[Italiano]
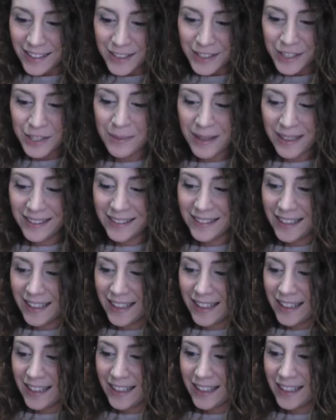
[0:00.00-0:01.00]
ci
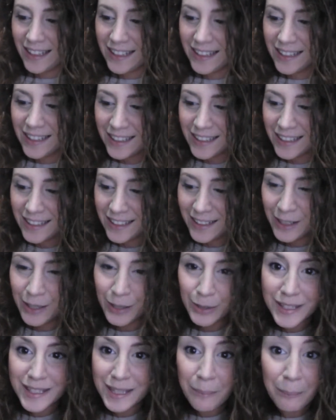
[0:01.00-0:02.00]
mette
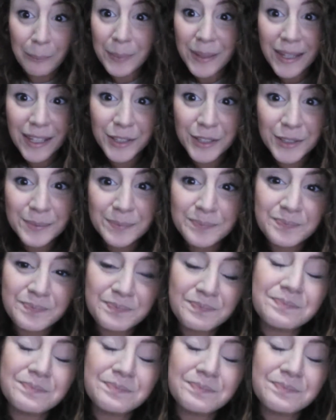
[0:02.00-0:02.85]
lo zampino.